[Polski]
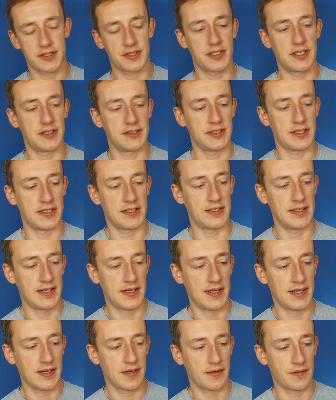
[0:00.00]
właśnie tej
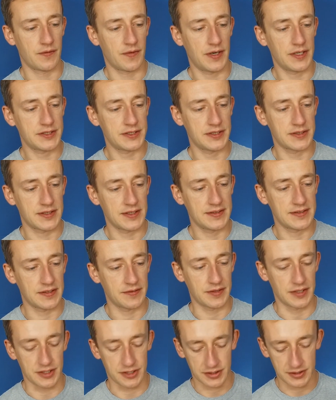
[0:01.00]
zawieszki,
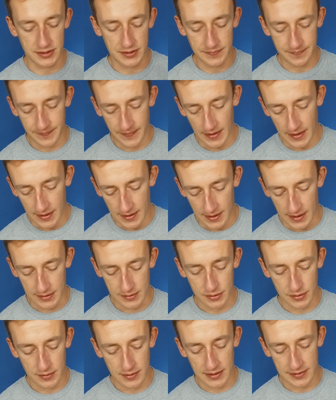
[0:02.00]
a to dlatego,
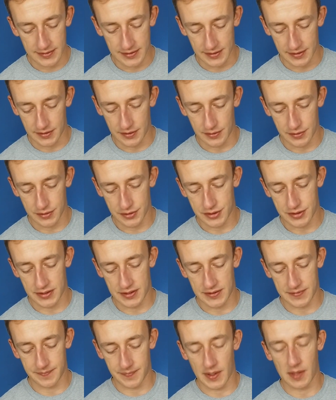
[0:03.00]
że producent
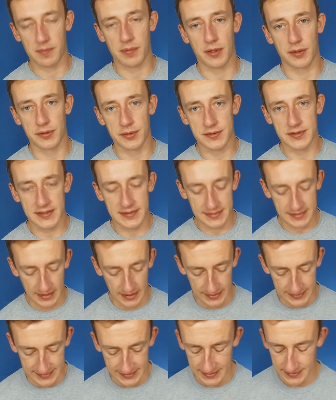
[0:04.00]
zaleca,
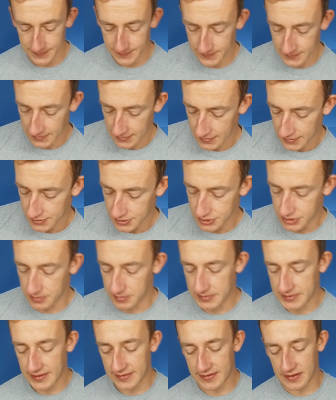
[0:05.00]
żeby te zawieszki
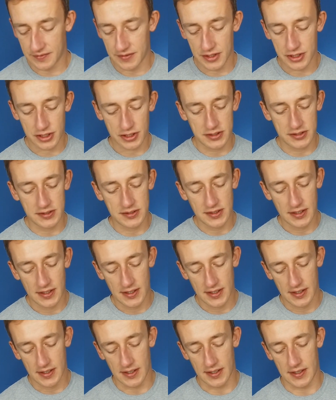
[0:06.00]

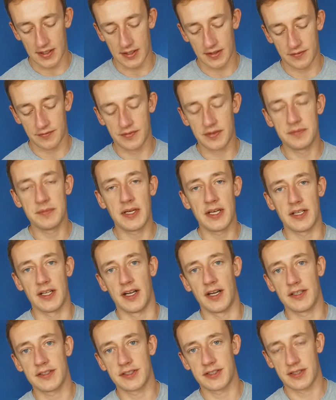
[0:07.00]
wymieniać
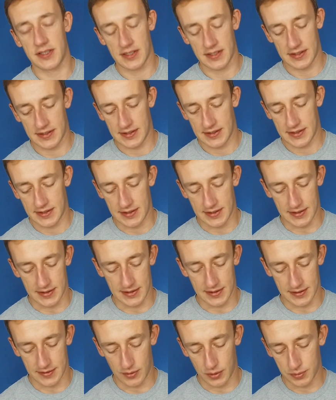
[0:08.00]
lub dodawać
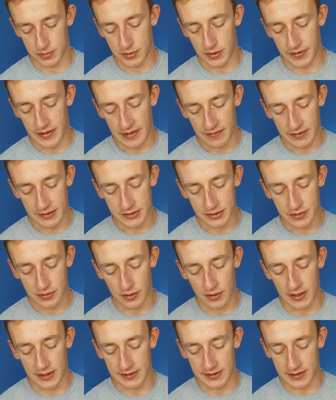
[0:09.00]
kolejne.
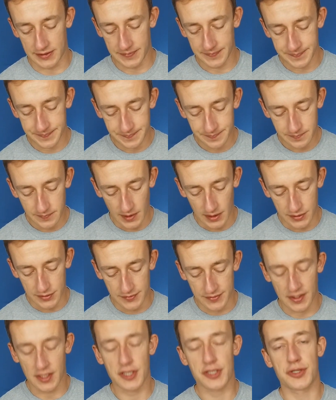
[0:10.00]
No to zależy już w
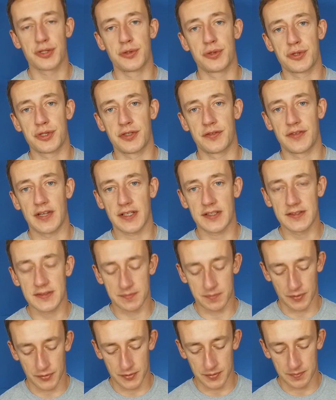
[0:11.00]
jaki sposób będziecie
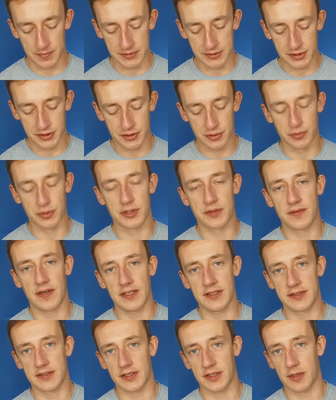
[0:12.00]
używali tego preparatu
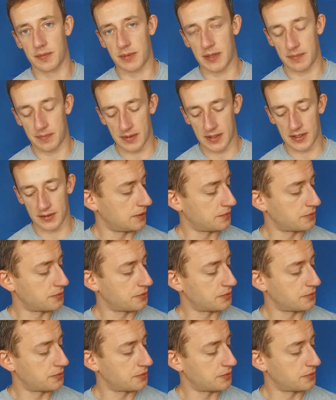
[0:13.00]
Kunagon.